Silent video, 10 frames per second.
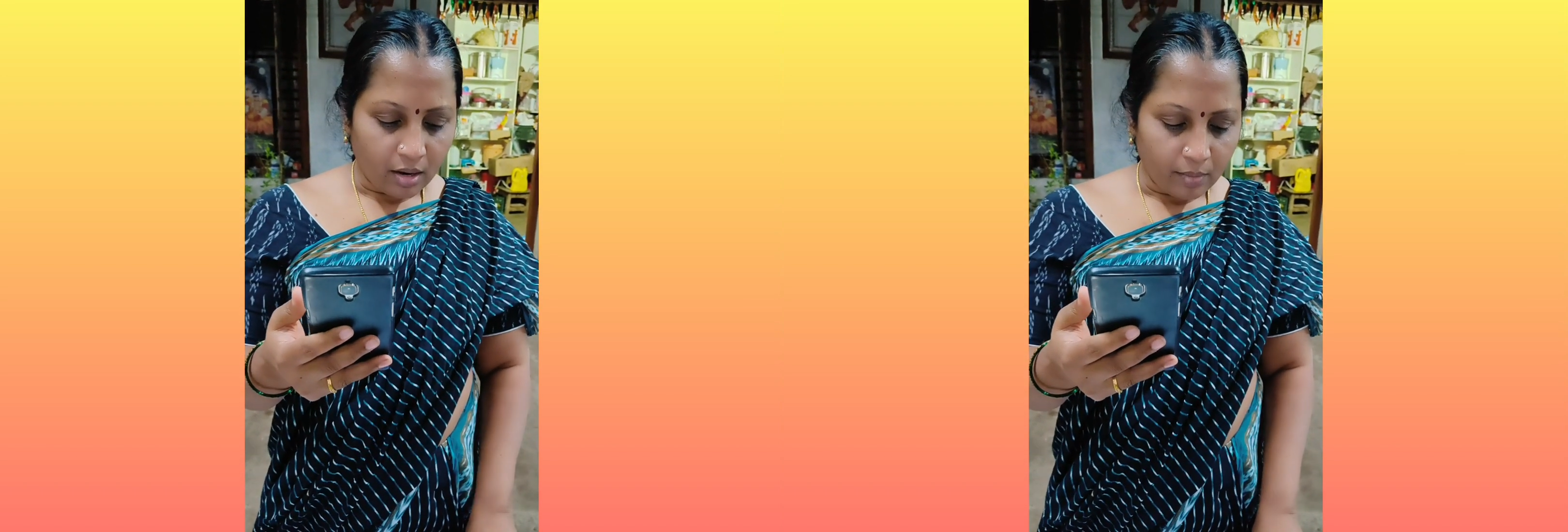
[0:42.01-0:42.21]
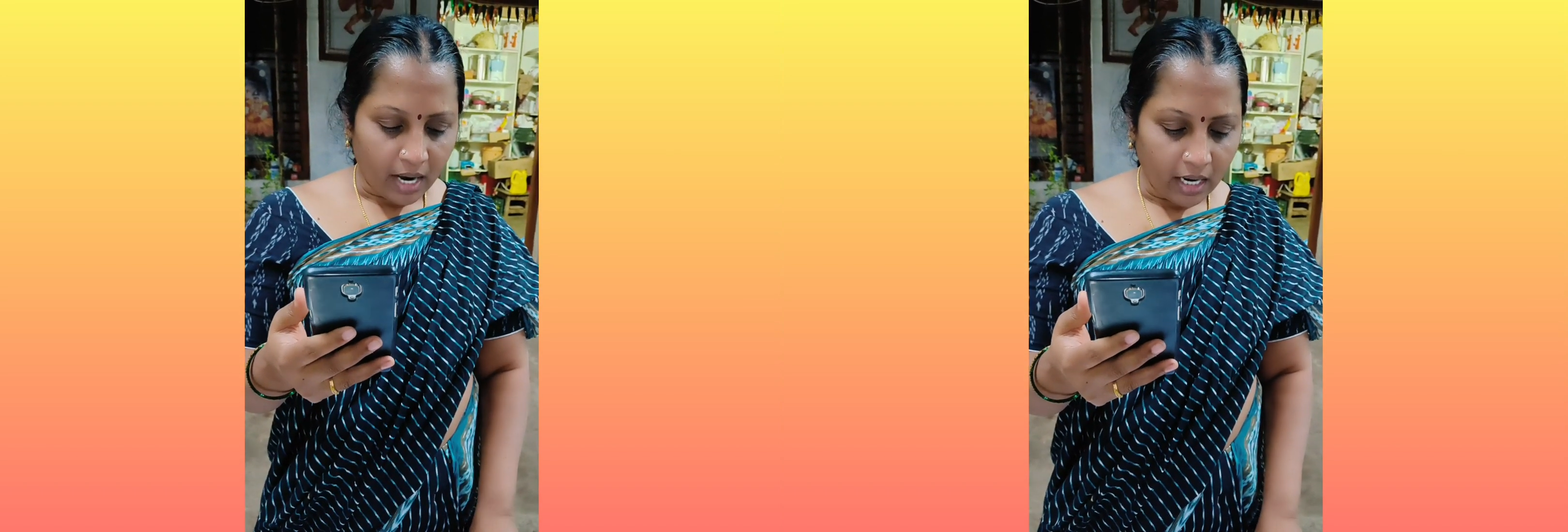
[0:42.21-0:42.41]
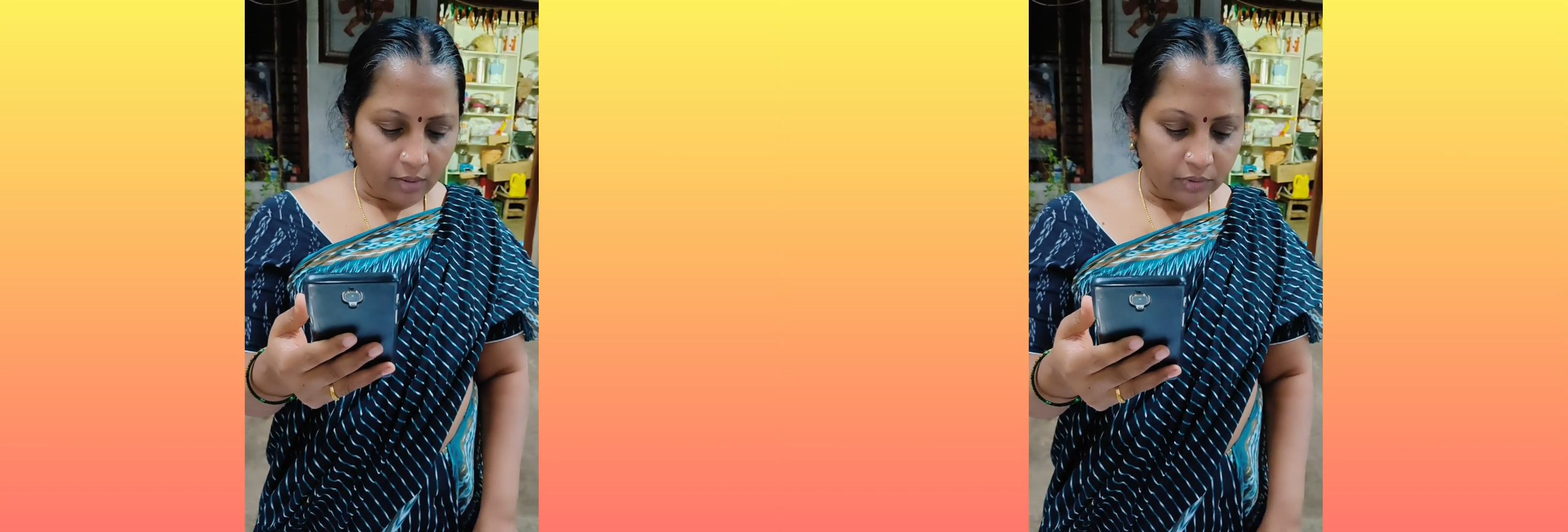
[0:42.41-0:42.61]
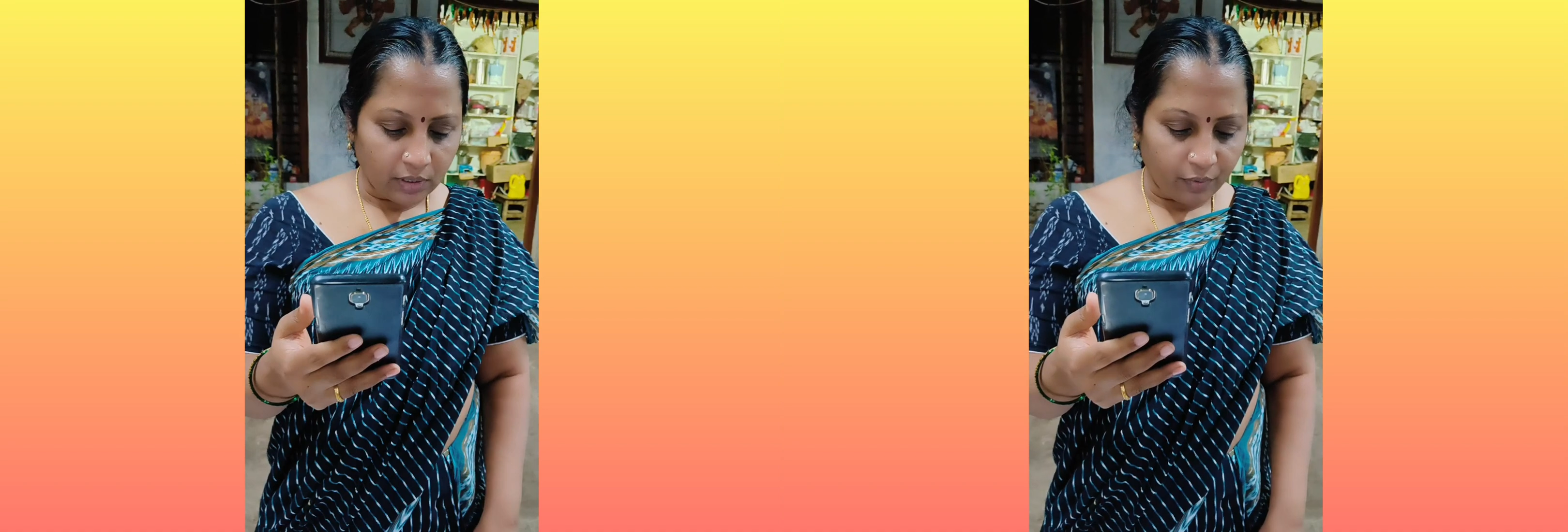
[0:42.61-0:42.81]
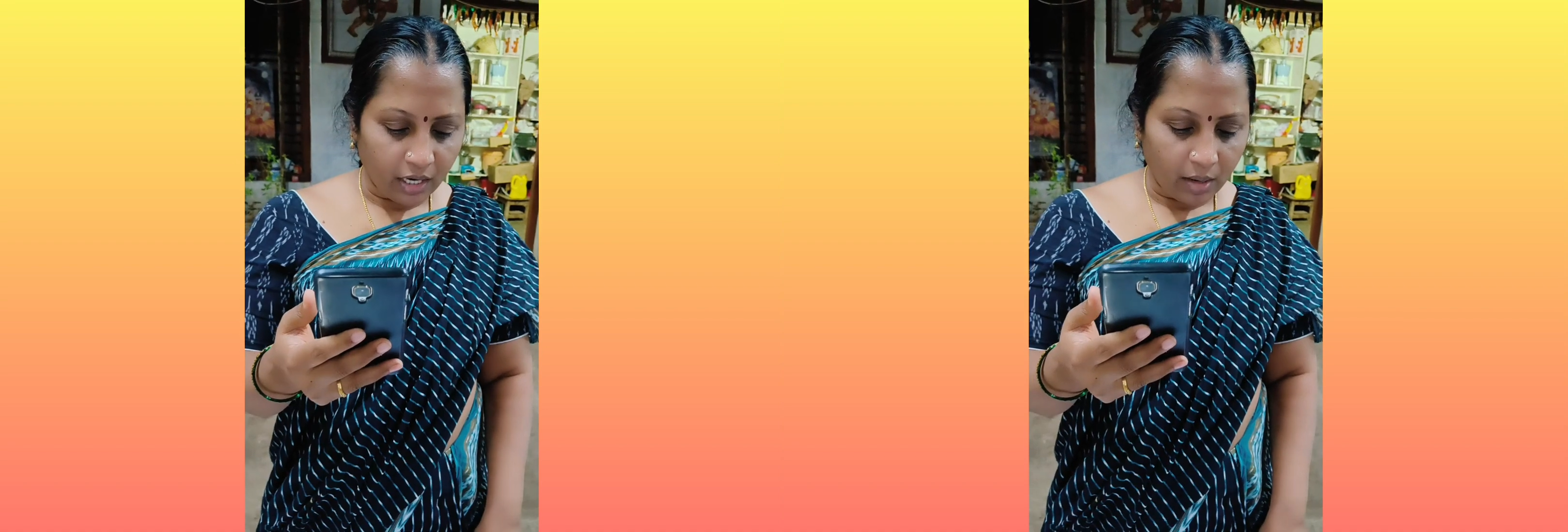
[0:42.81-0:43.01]
మానవ
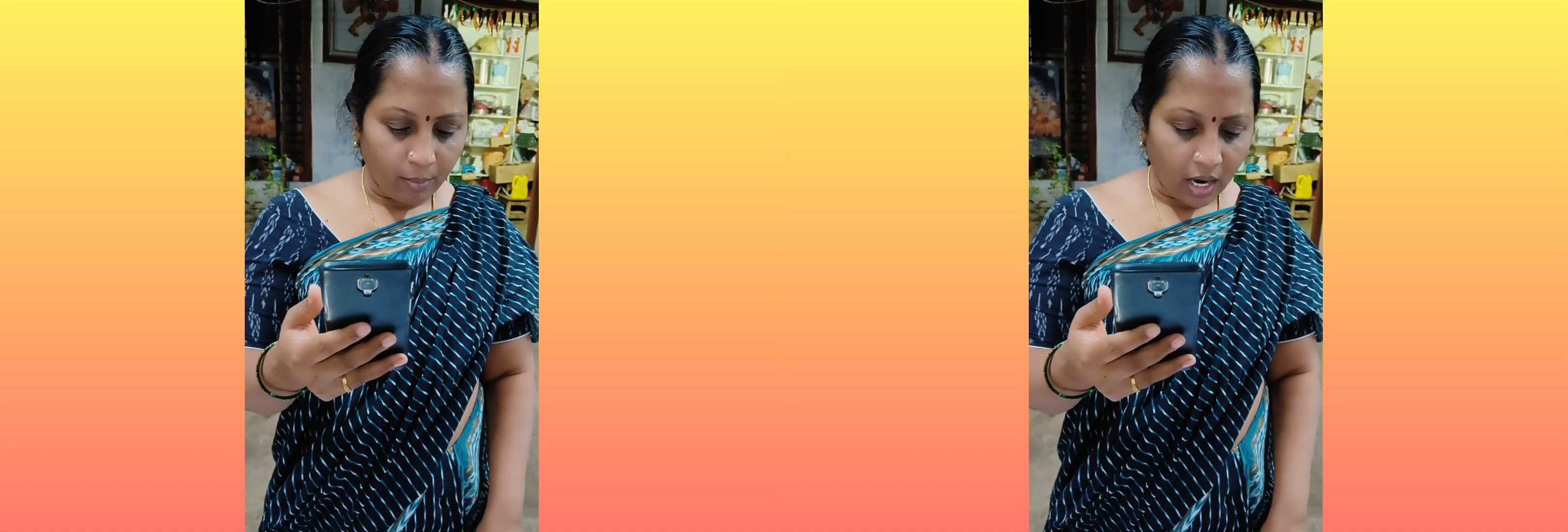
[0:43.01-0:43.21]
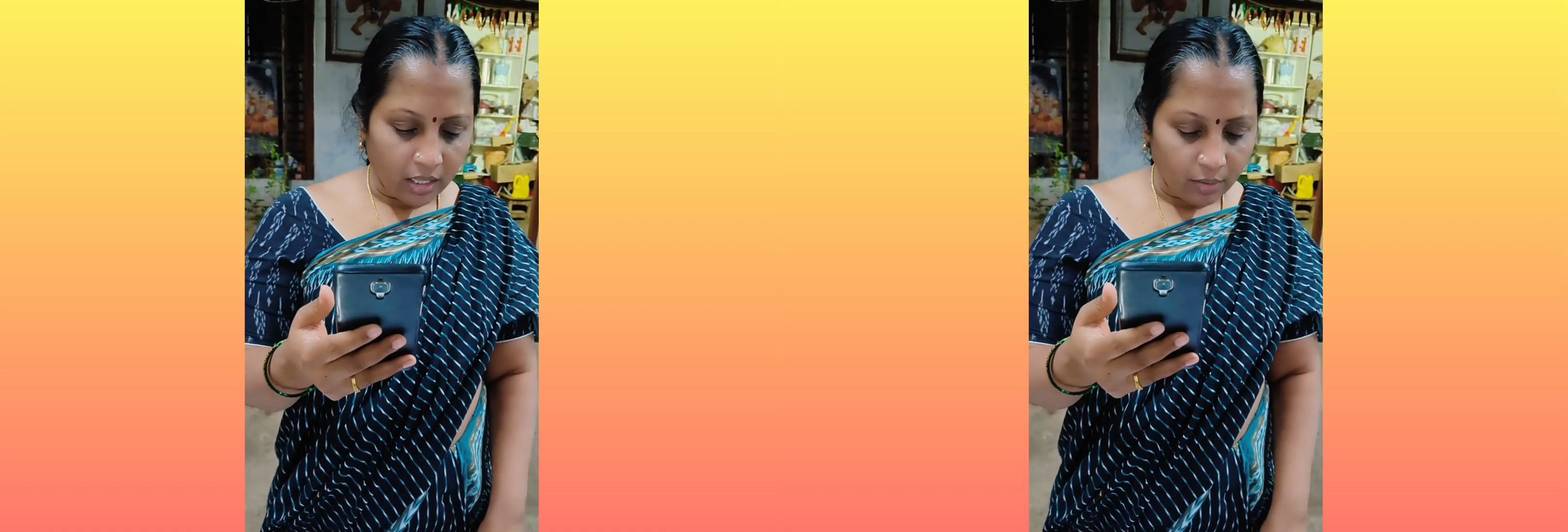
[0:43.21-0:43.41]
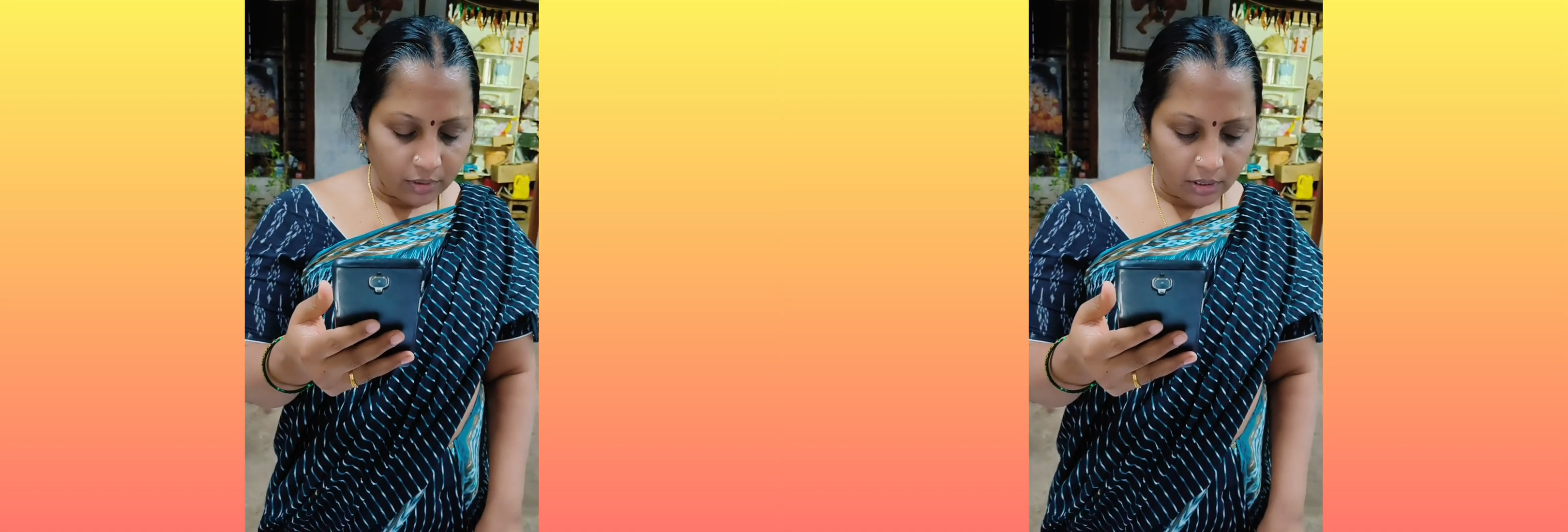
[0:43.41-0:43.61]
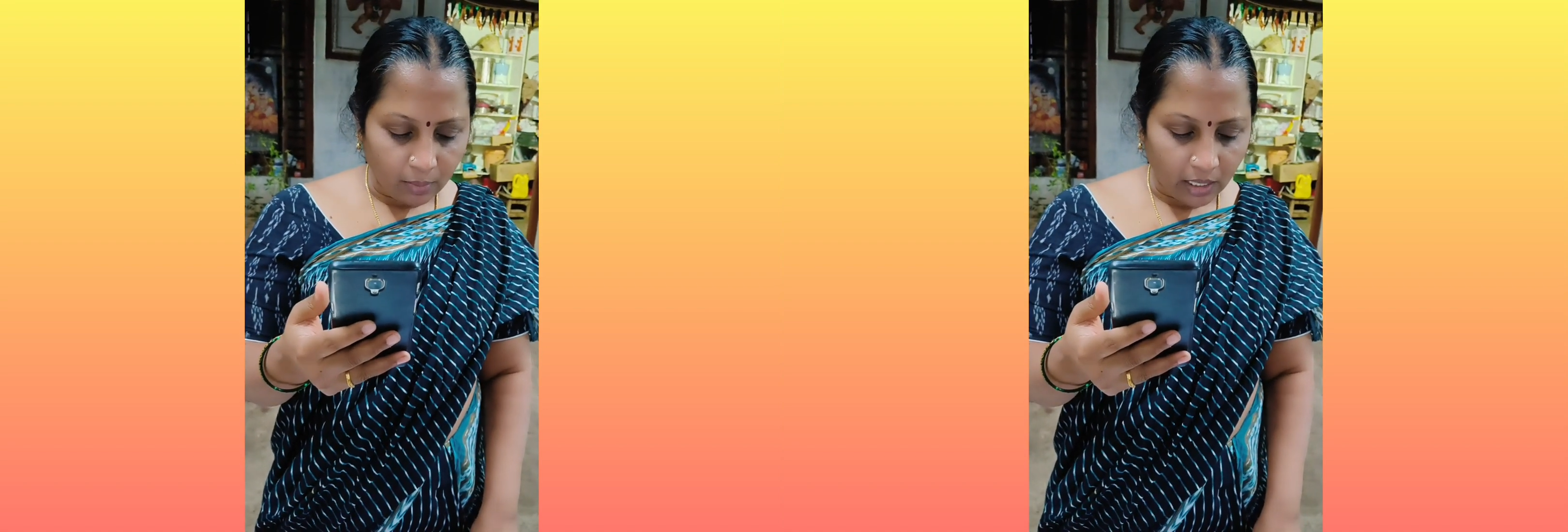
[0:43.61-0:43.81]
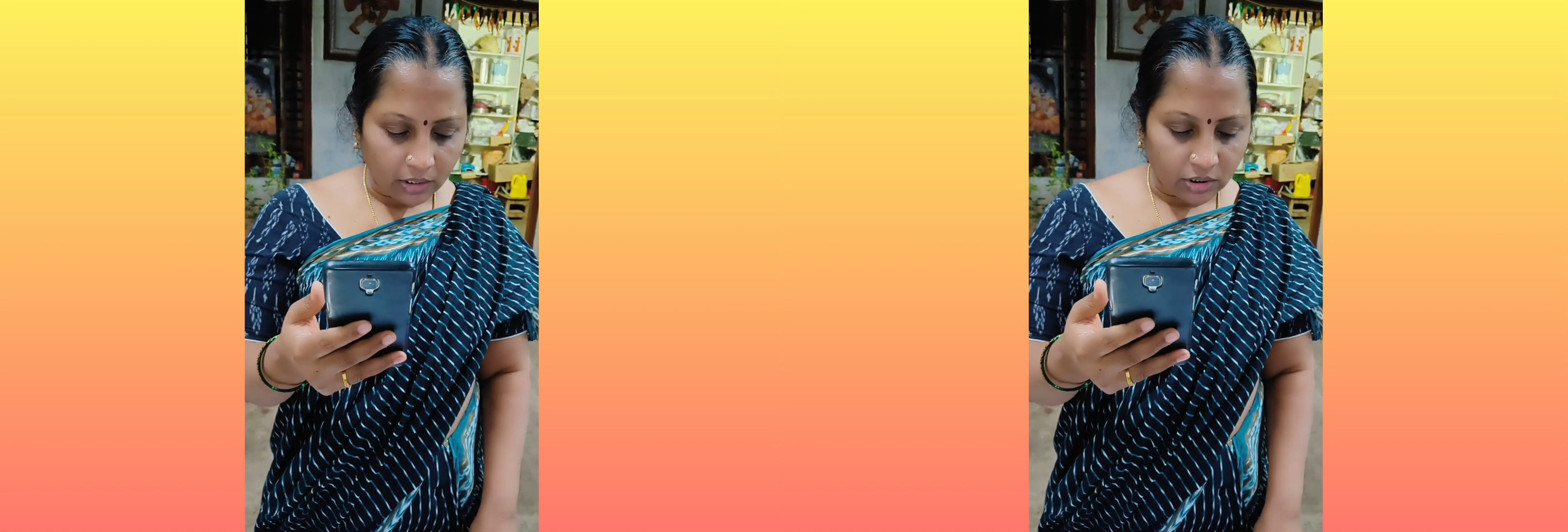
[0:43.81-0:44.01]
సేవయే మాధవ సేవే
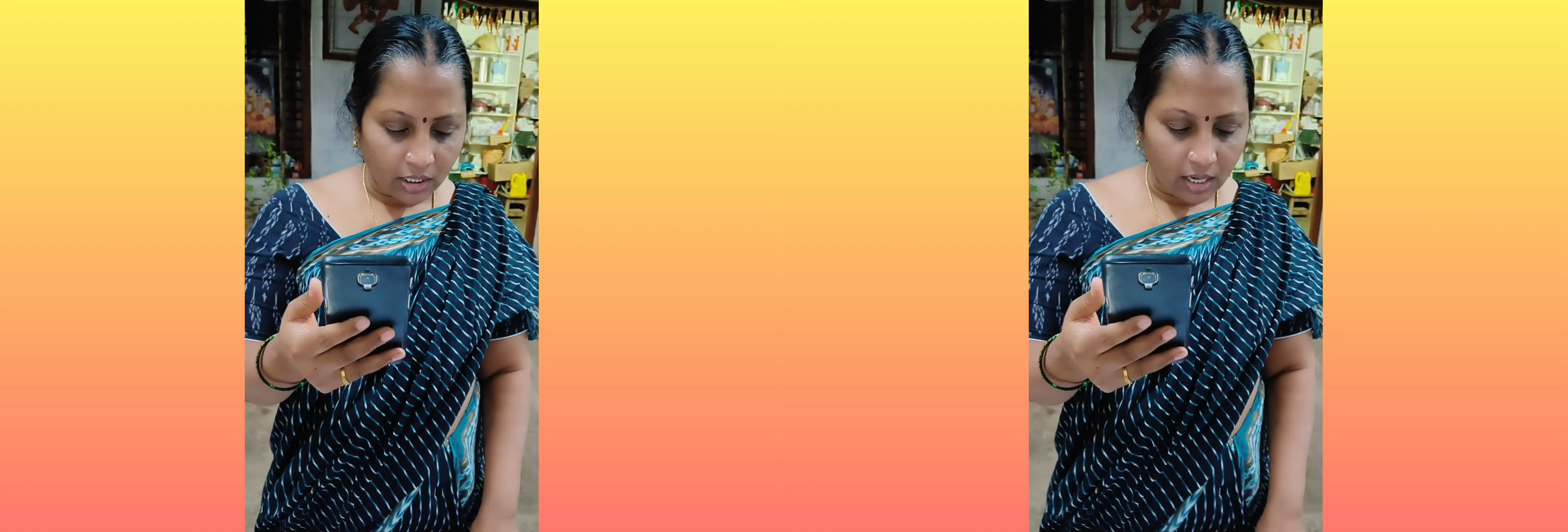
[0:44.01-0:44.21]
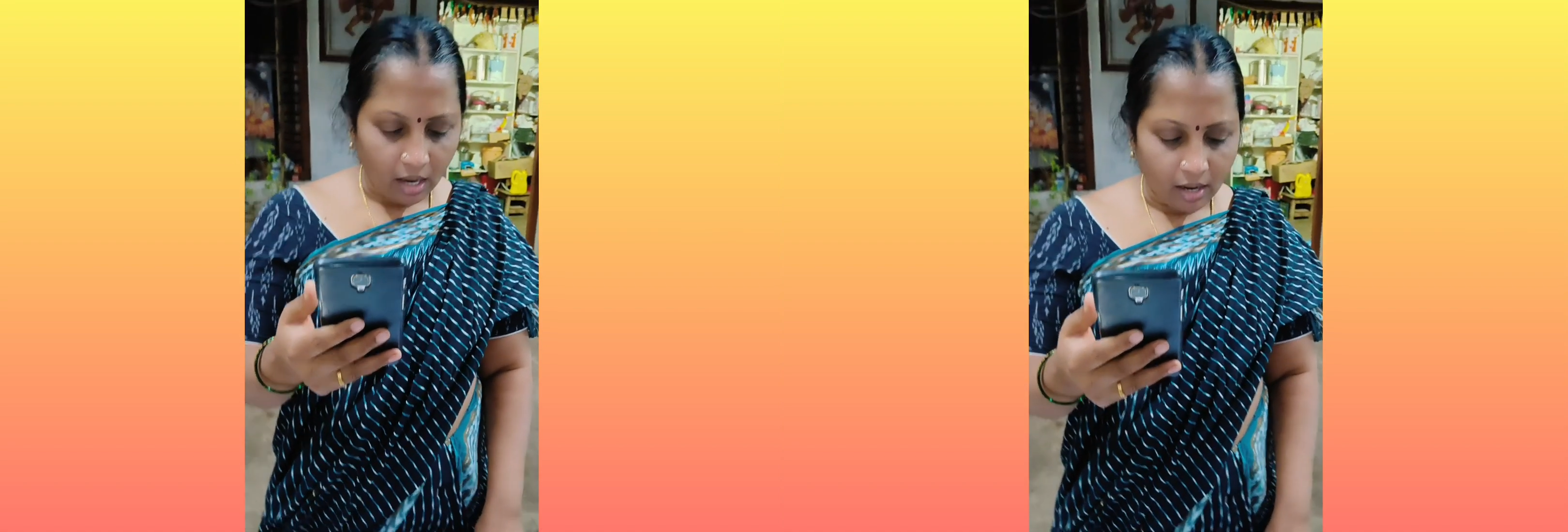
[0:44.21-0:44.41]
లక్ష్యంగా